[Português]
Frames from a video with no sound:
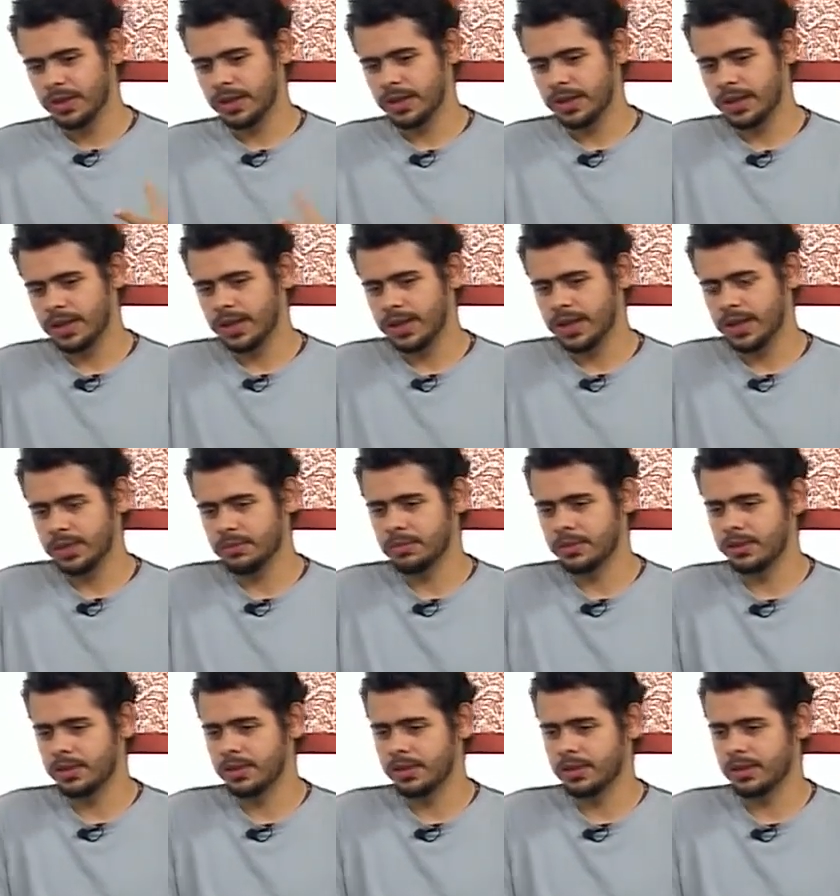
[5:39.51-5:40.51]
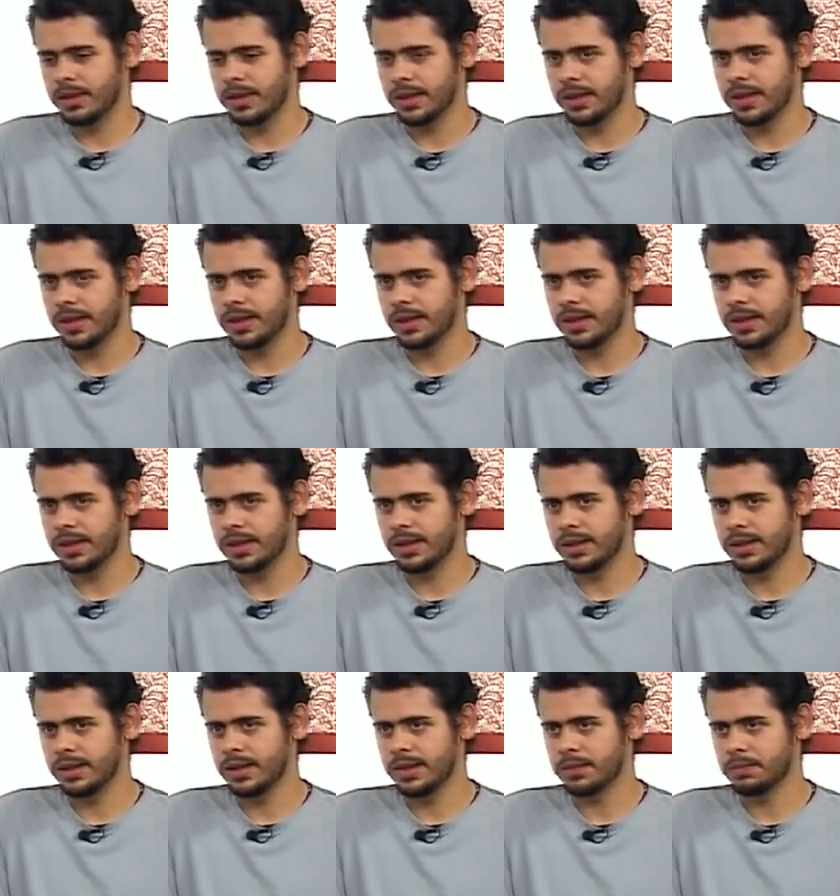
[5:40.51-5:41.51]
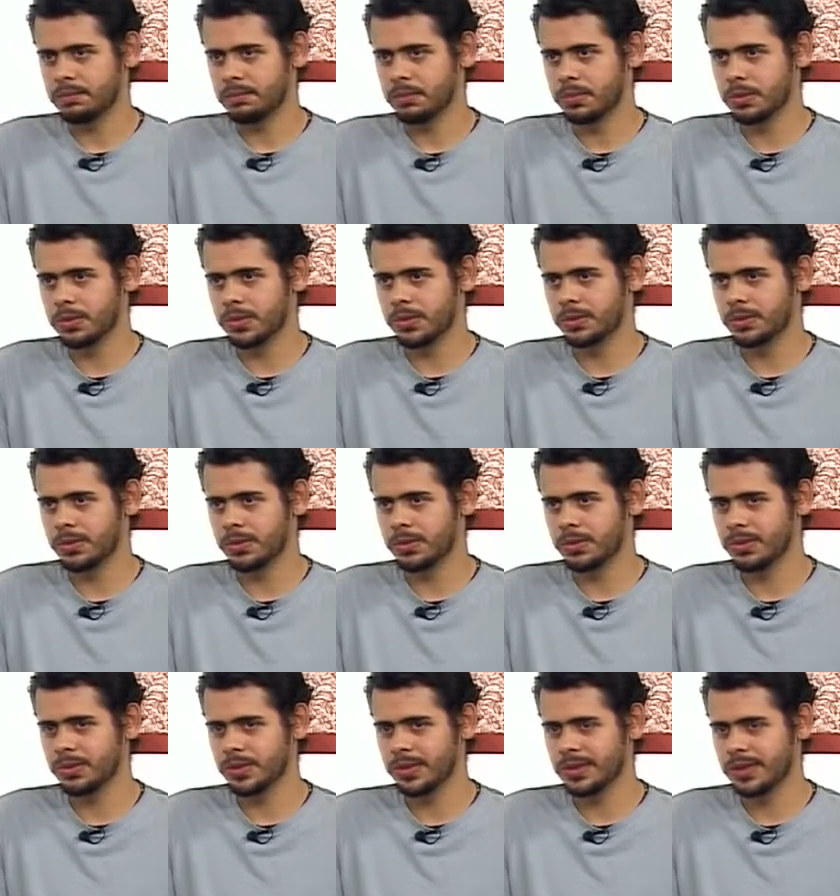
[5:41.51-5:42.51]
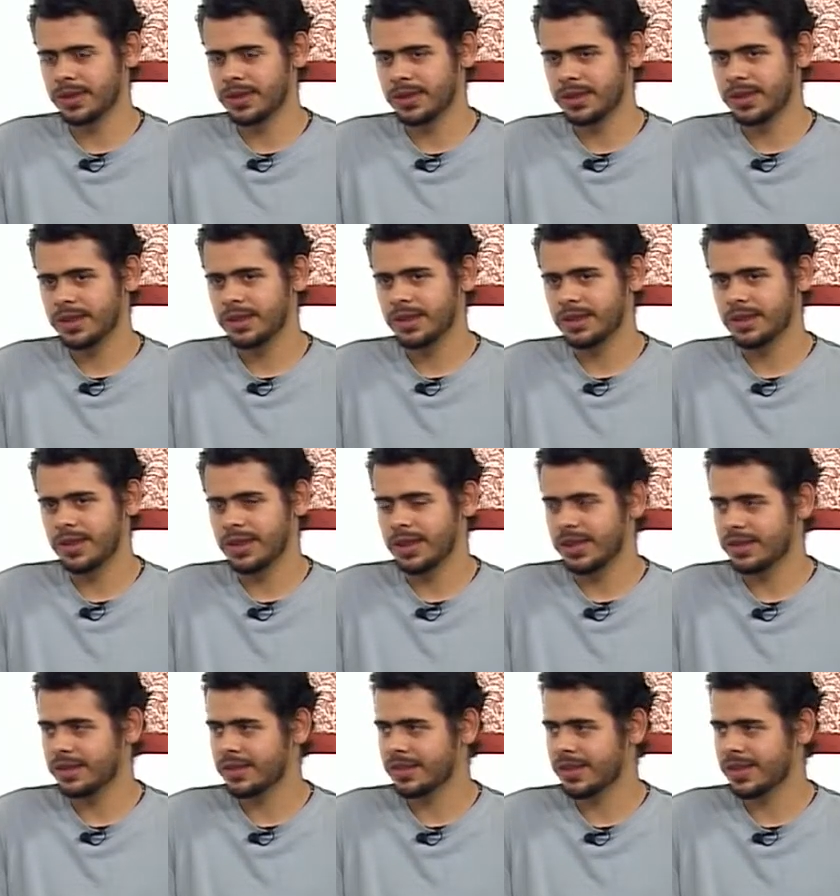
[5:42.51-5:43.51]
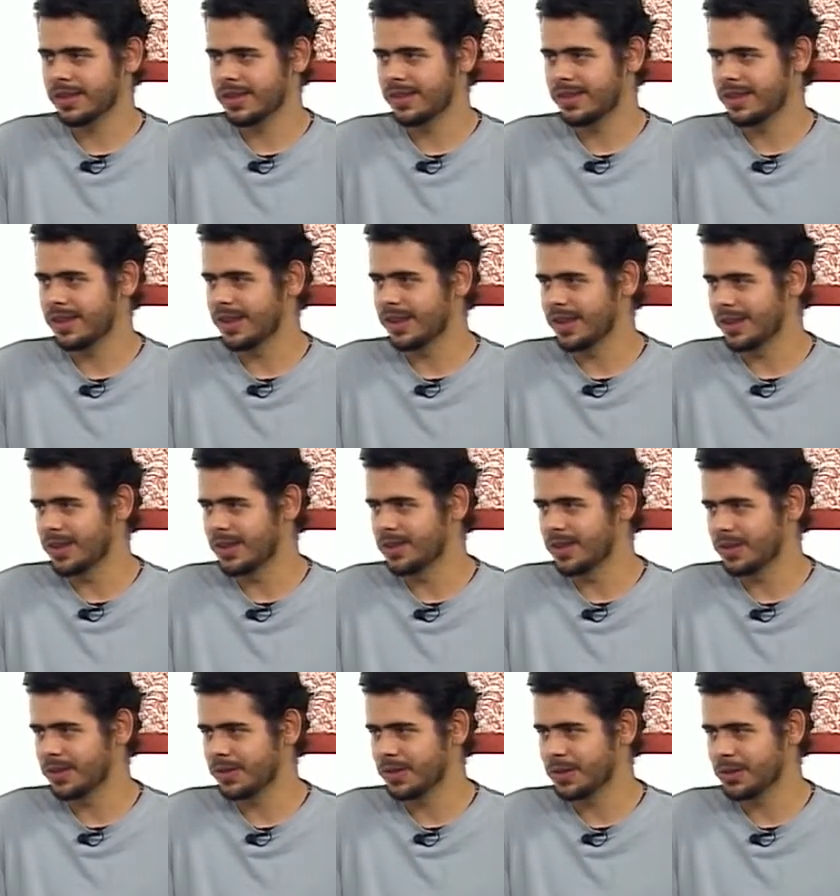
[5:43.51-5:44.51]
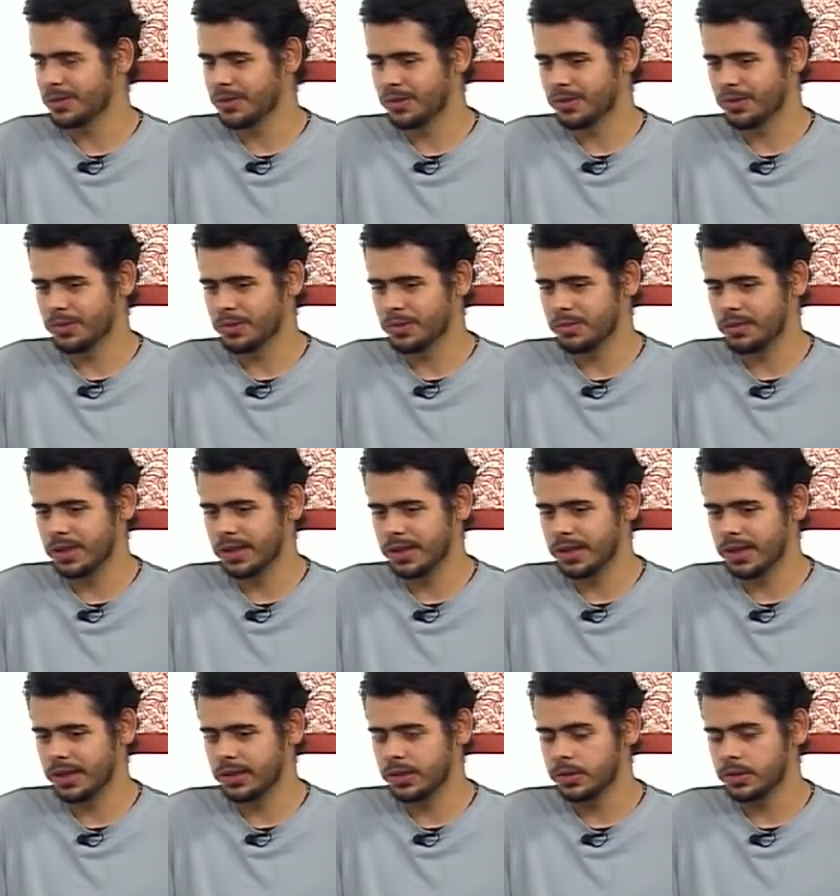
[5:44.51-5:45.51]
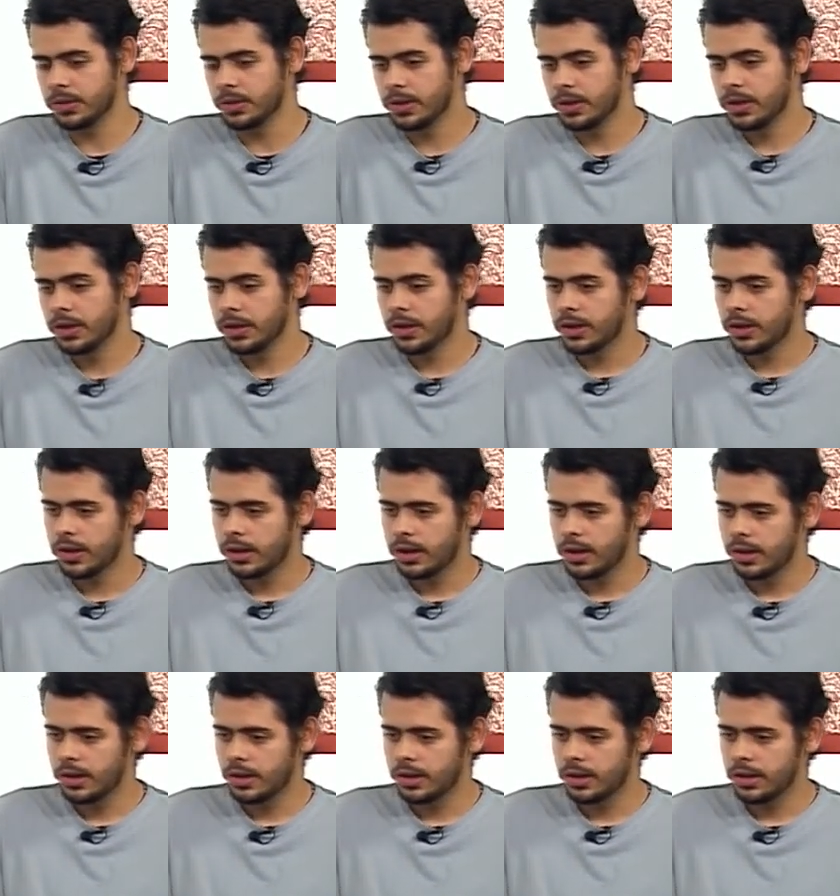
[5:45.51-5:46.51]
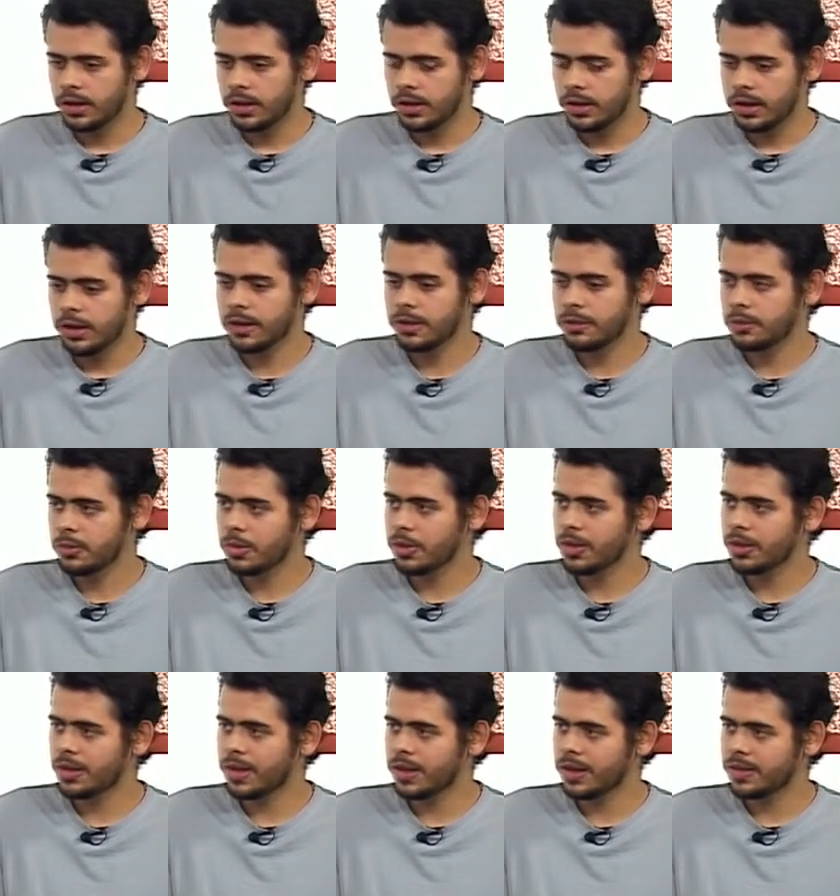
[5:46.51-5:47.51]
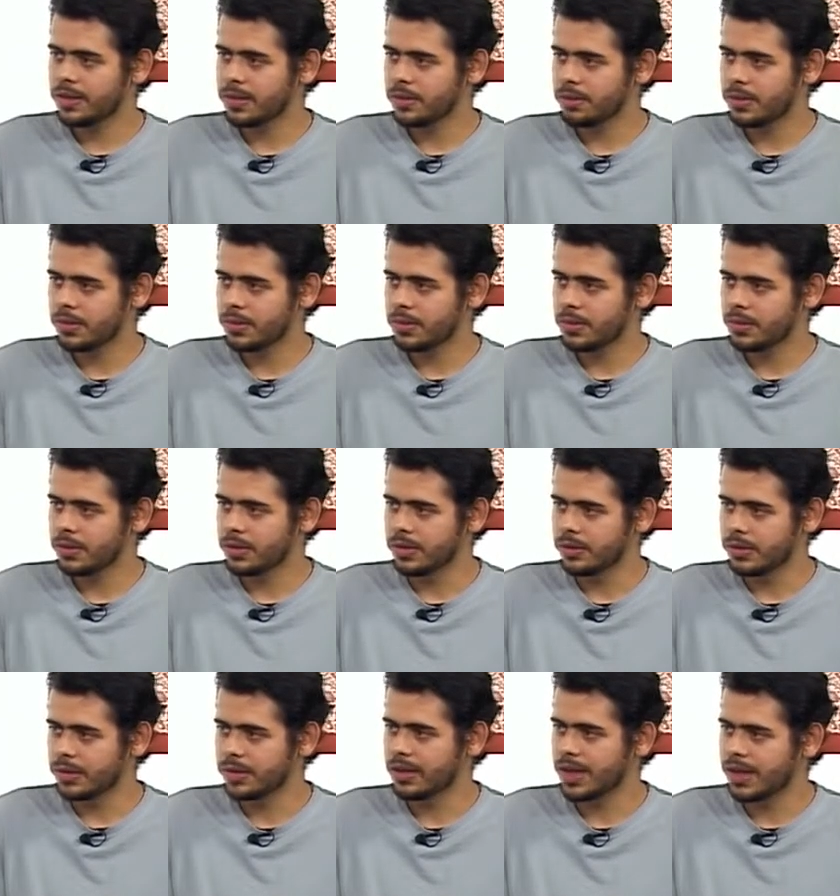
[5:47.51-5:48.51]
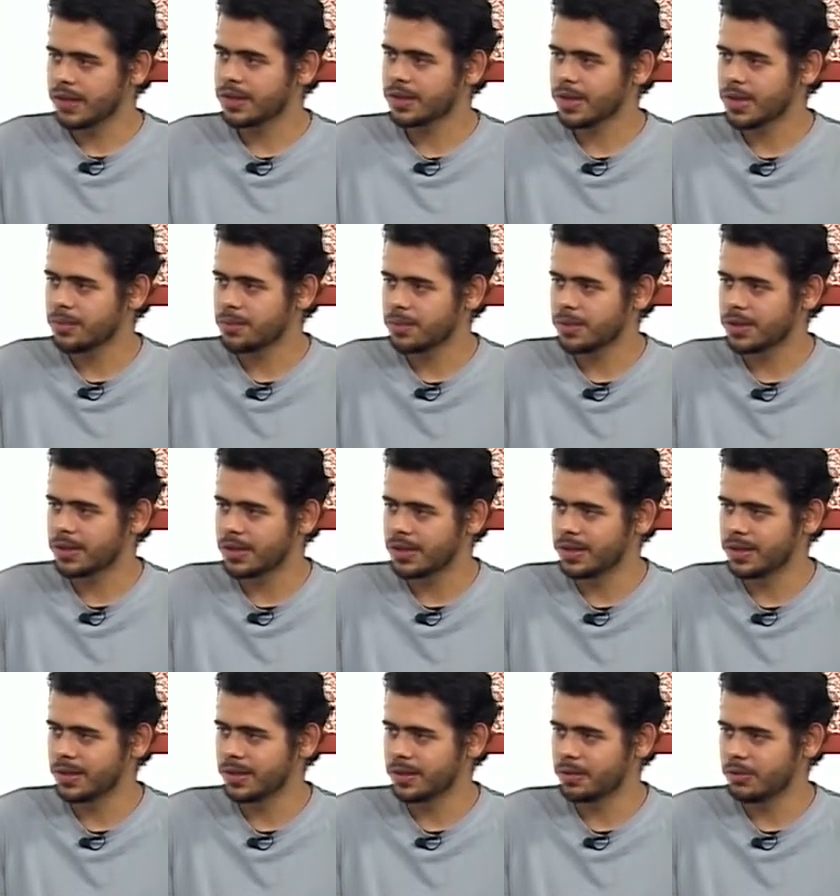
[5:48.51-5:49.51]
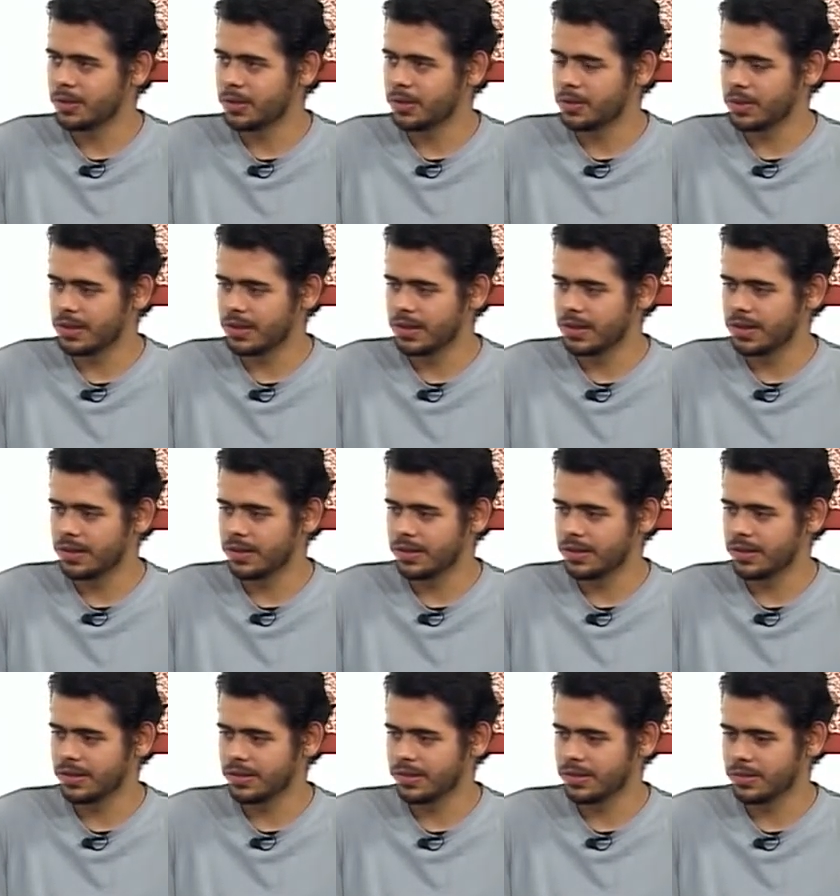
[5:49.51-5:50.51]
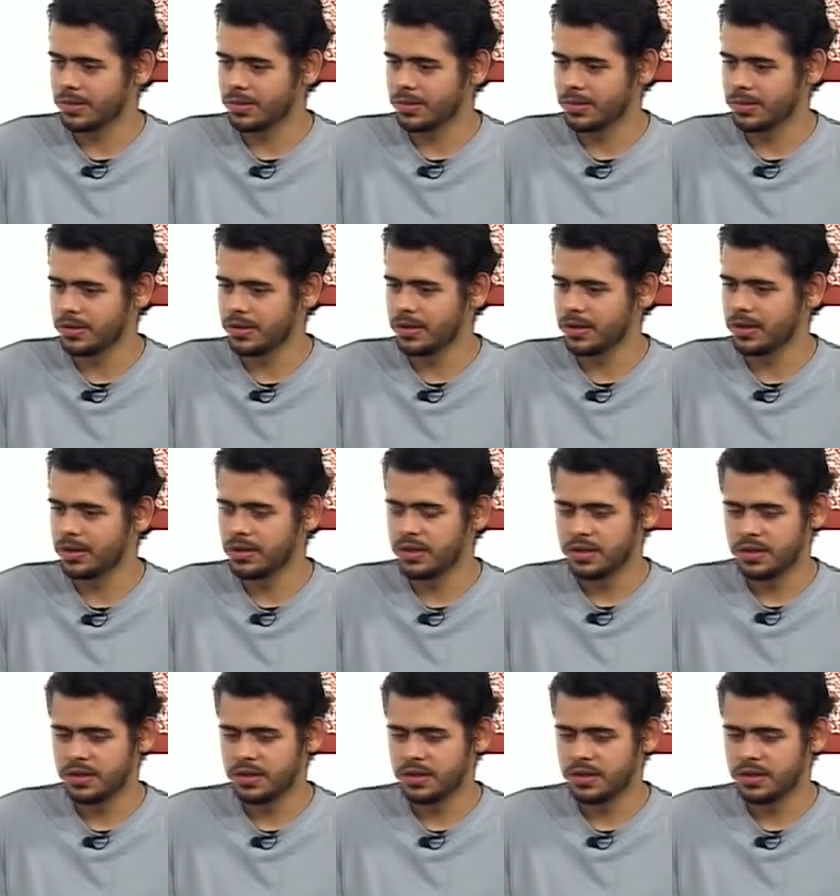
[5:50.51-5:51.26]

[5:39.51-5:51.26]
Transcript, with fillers: É, acaba. A, a, poucas pessoas têm acesso e a linguagem fica muito complicada. Então, eles me colocaram essa pergunta: você acha que é importante a espiritualidade na saúde?